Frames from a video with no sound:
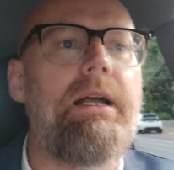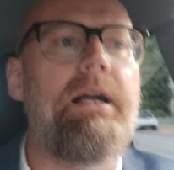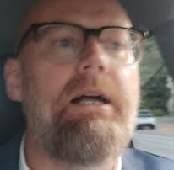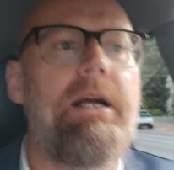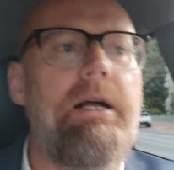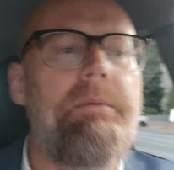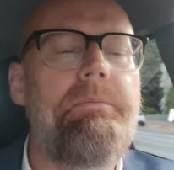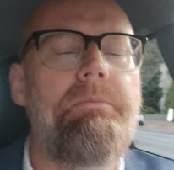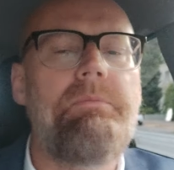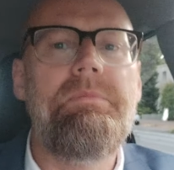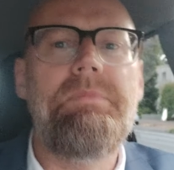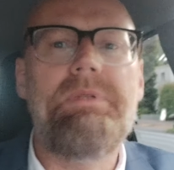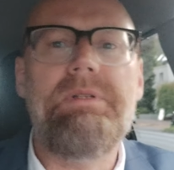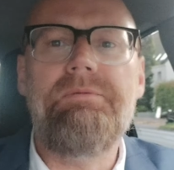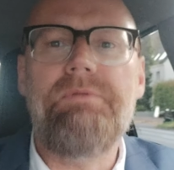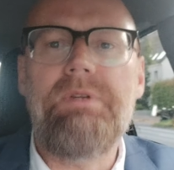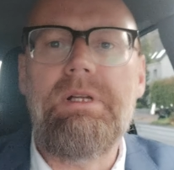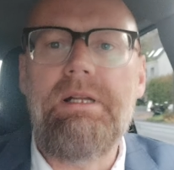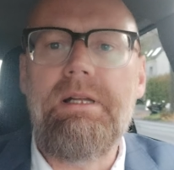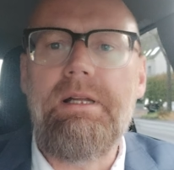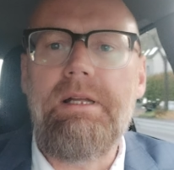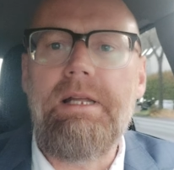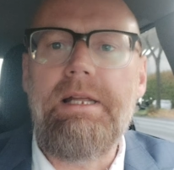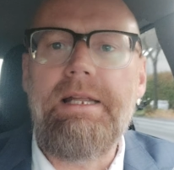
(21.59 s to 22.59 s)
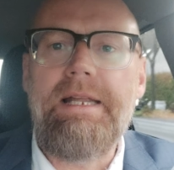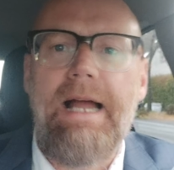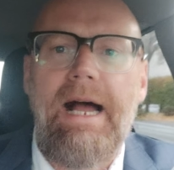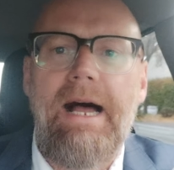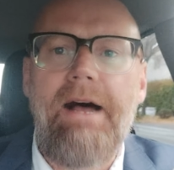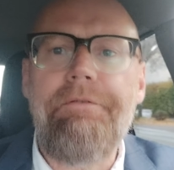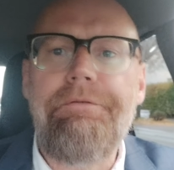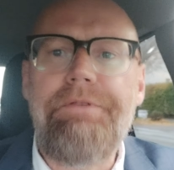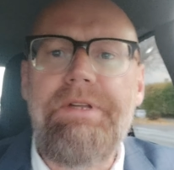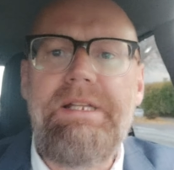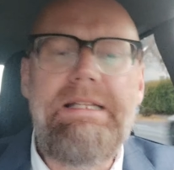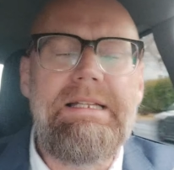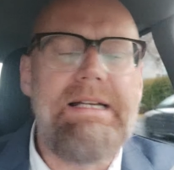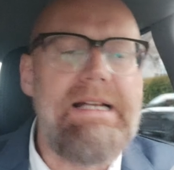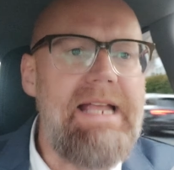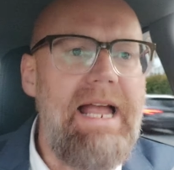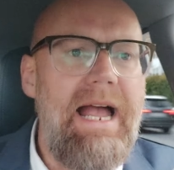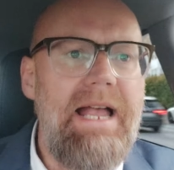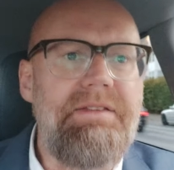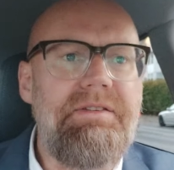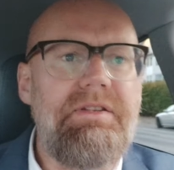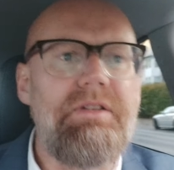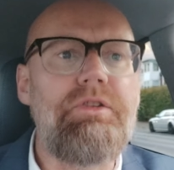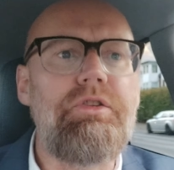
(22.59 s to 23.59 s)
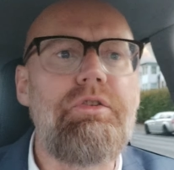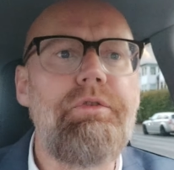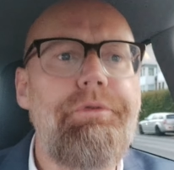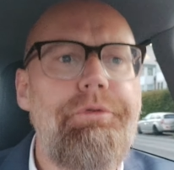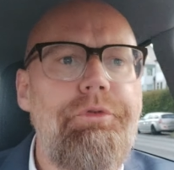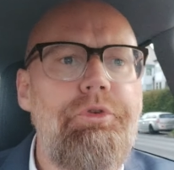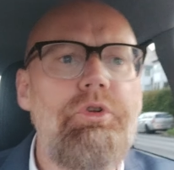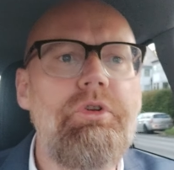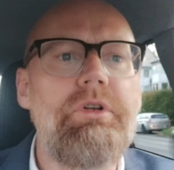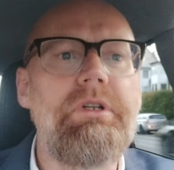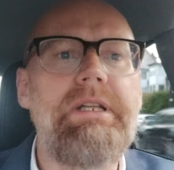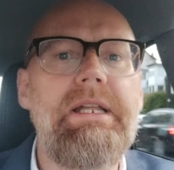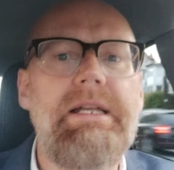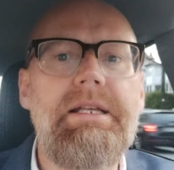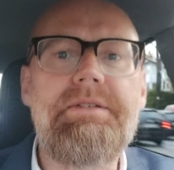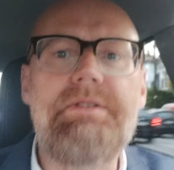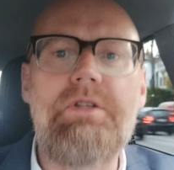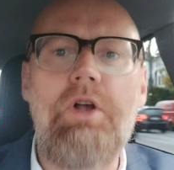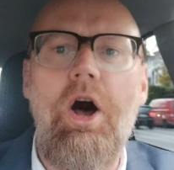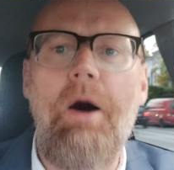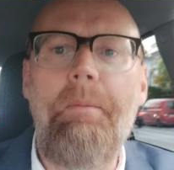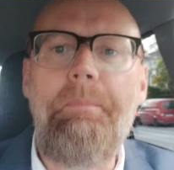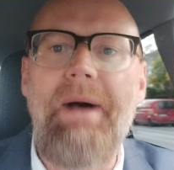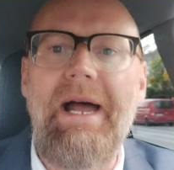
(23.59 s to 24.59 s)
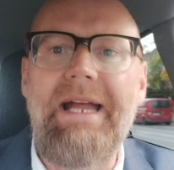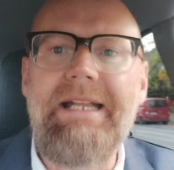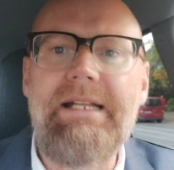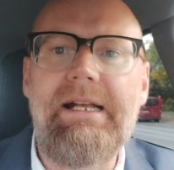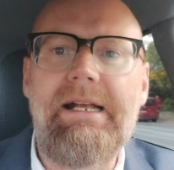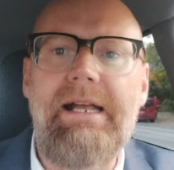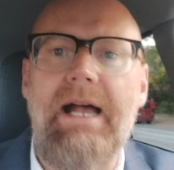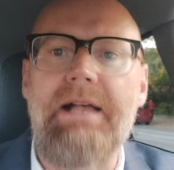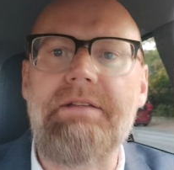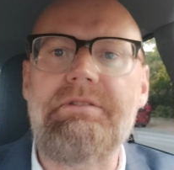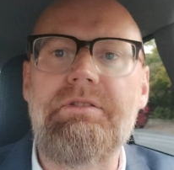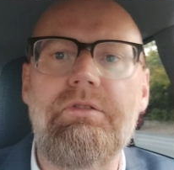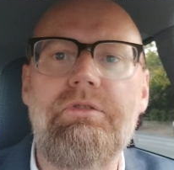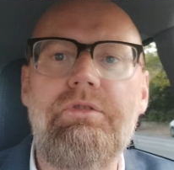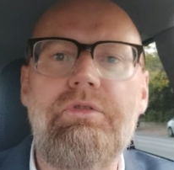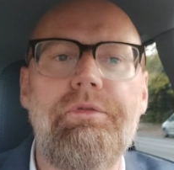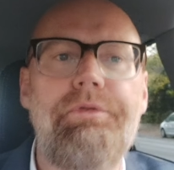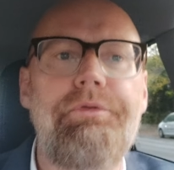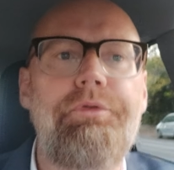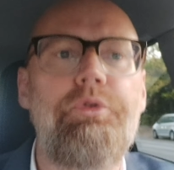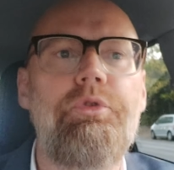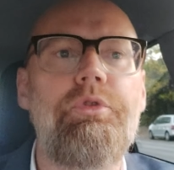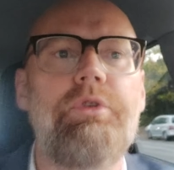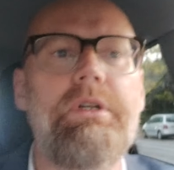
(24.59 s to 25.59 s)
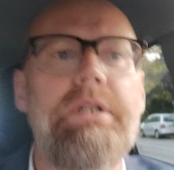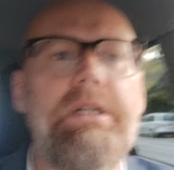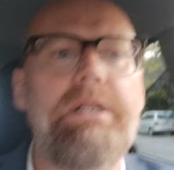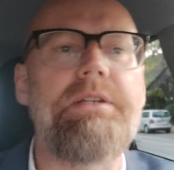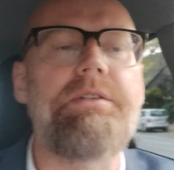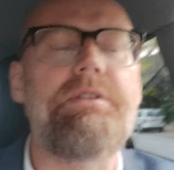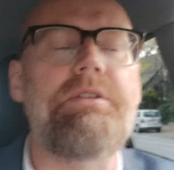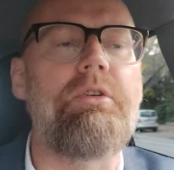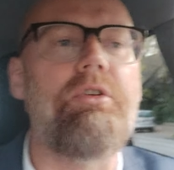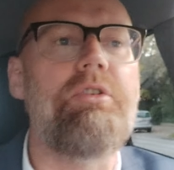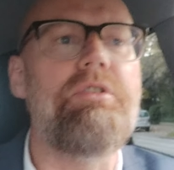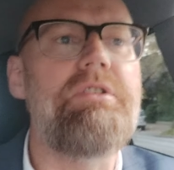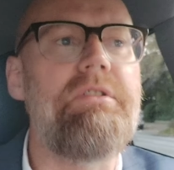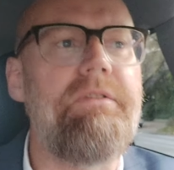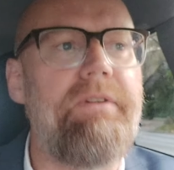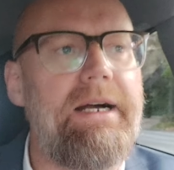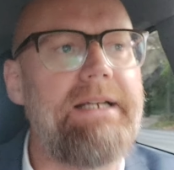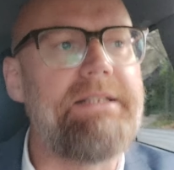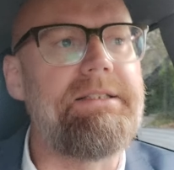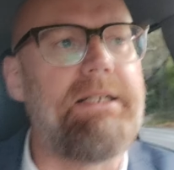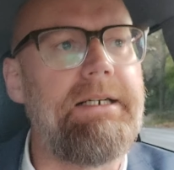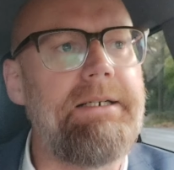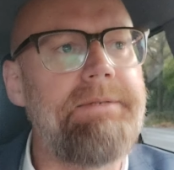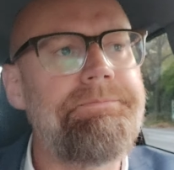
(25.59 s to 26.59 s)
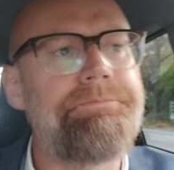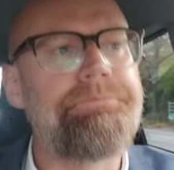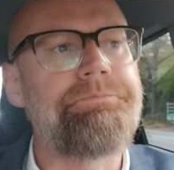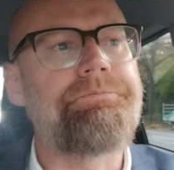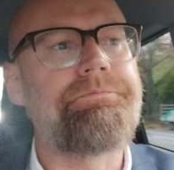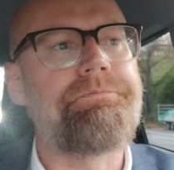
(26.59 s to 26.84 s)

ähm, ja, wie eine Kasse zu führen ist, ob eine Kasse zu führen ist und so weiter.